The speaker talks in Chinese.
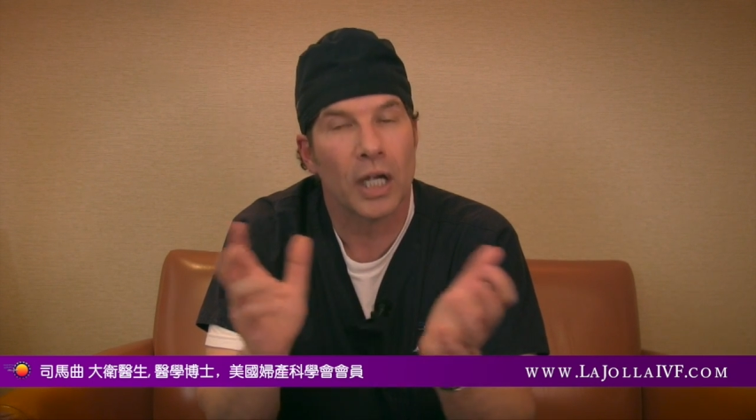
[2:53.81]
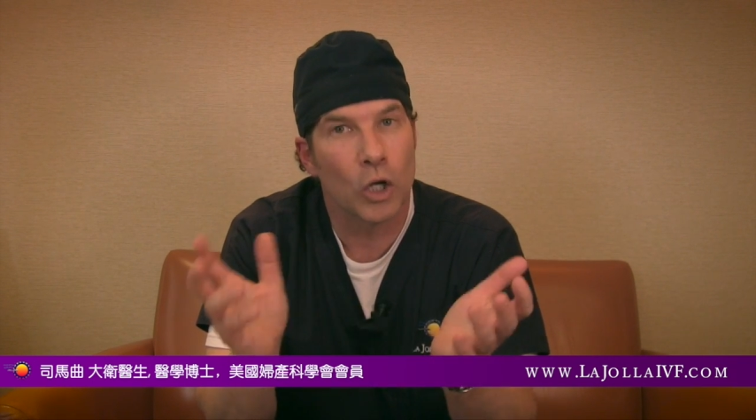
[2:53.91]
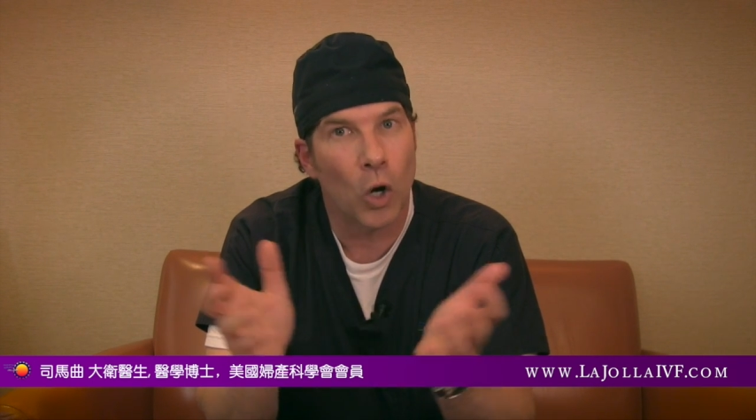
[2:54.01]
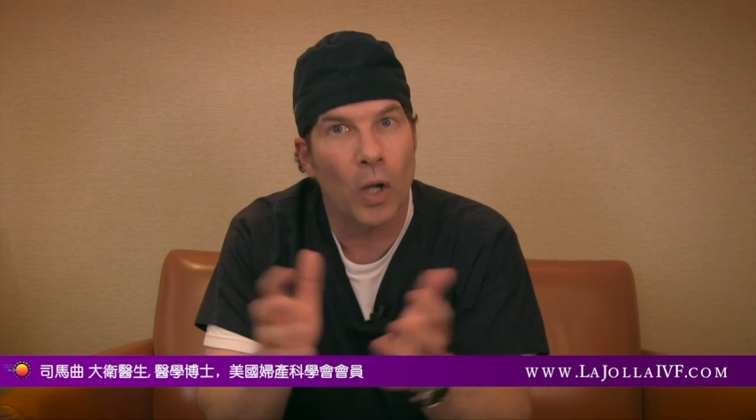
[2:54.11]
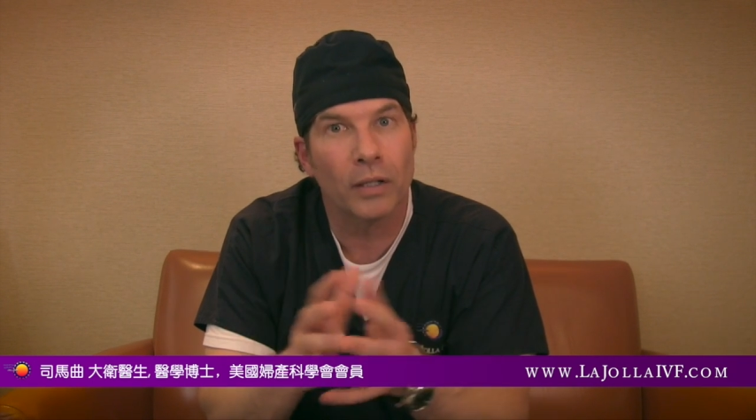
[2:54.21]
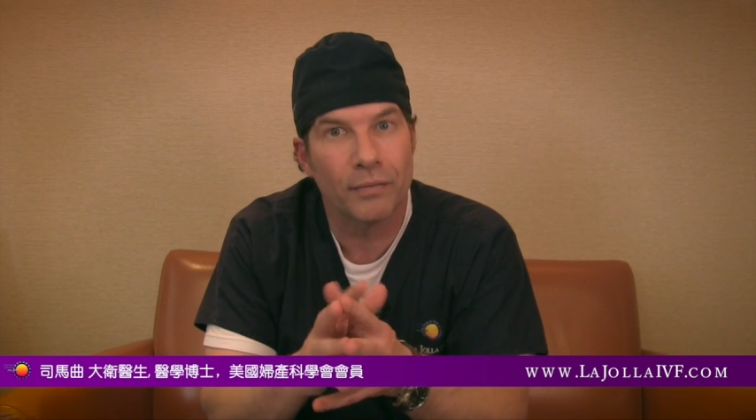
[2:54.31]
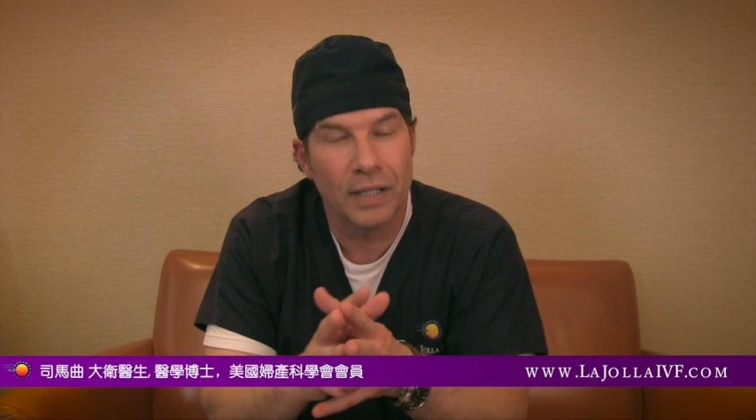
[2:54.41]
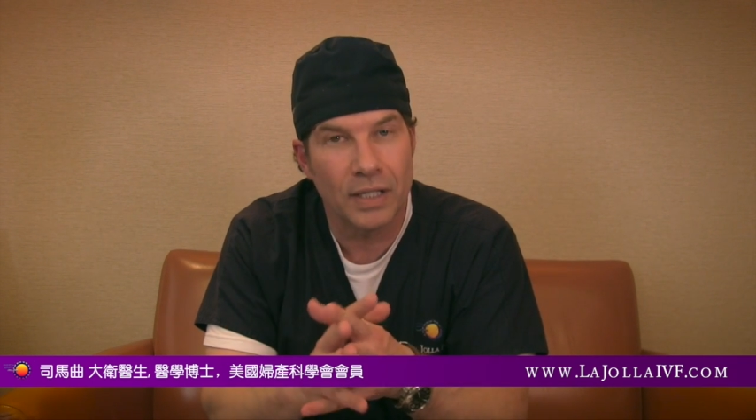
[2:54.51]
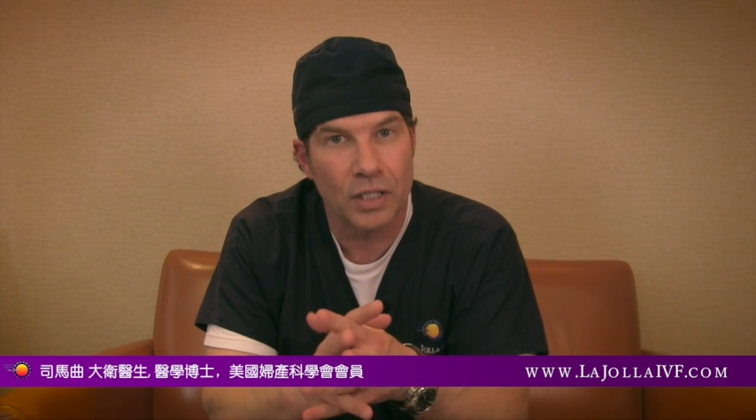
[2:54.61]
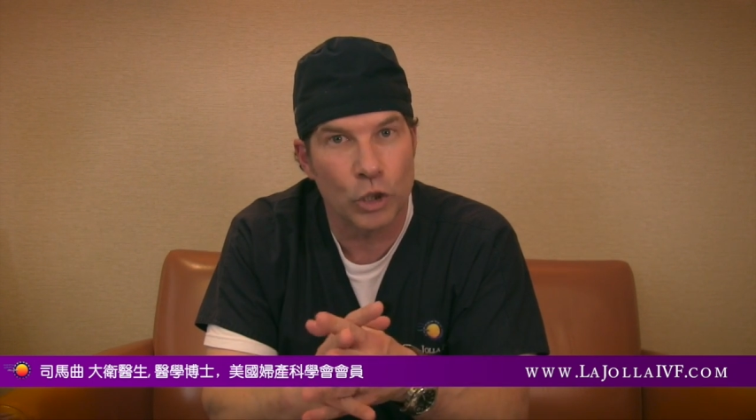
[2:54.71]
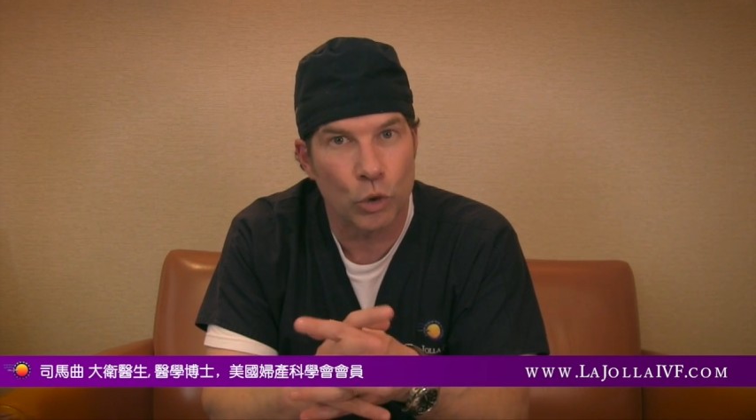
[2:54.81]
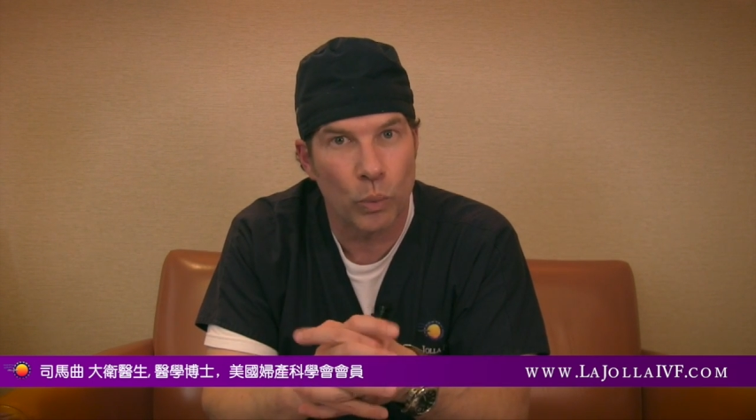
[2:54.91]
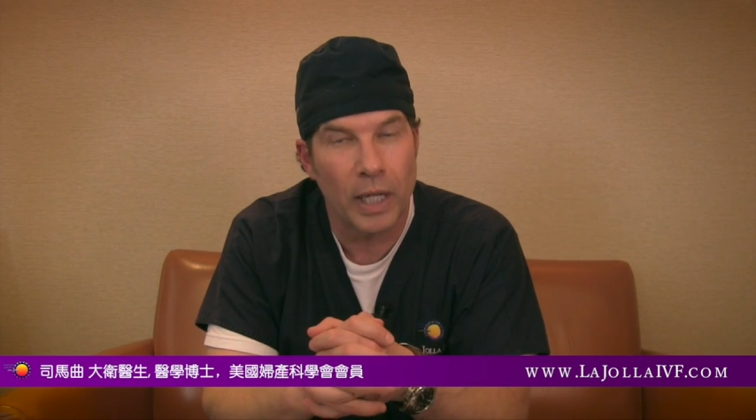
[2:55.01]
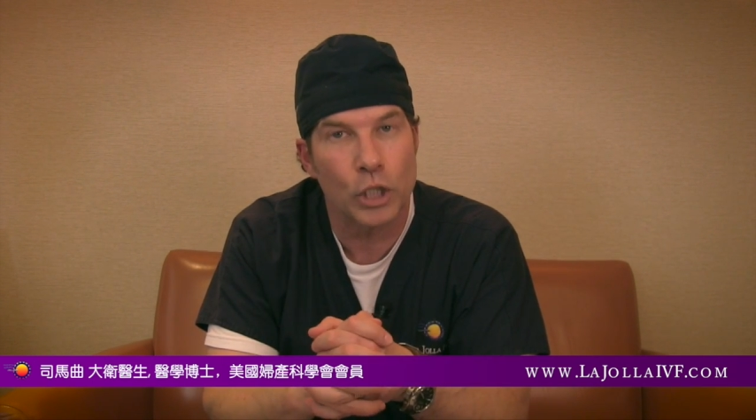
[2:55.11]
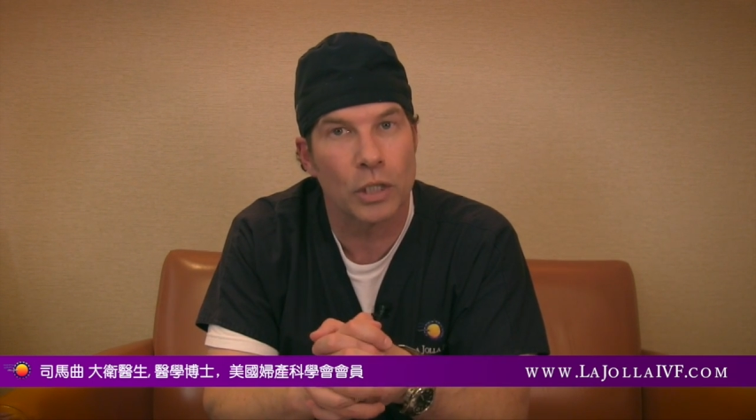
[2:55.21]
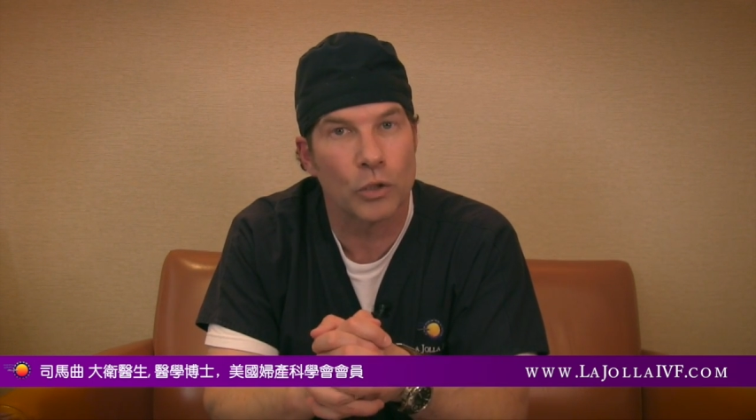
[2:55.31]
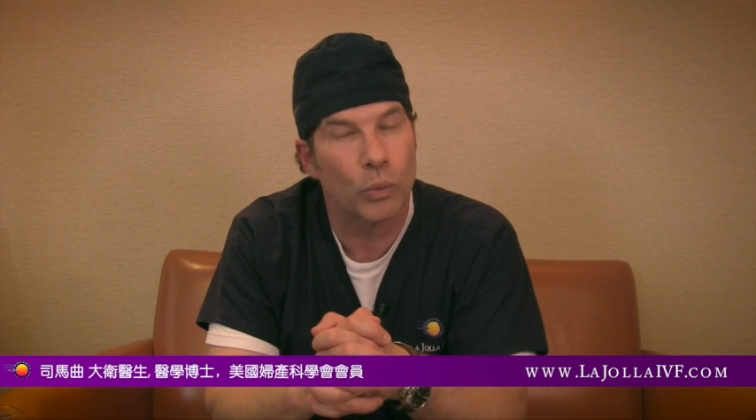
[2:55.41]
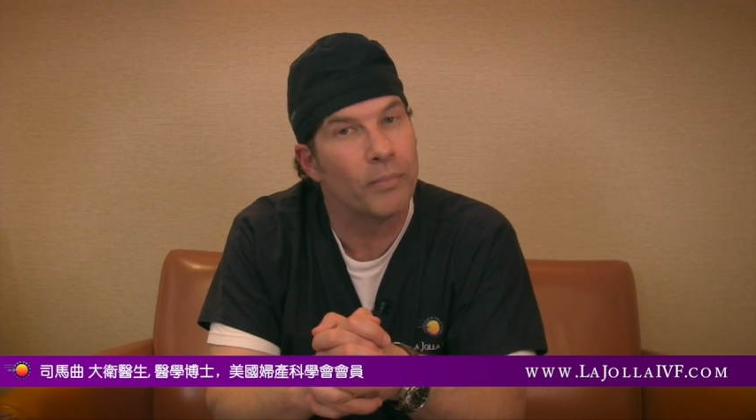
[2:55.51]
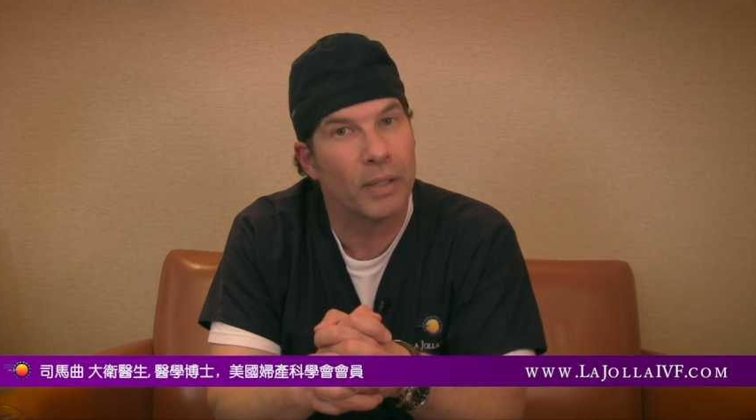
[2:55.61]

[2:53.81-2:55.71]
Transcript: 在以上提到的所有状况，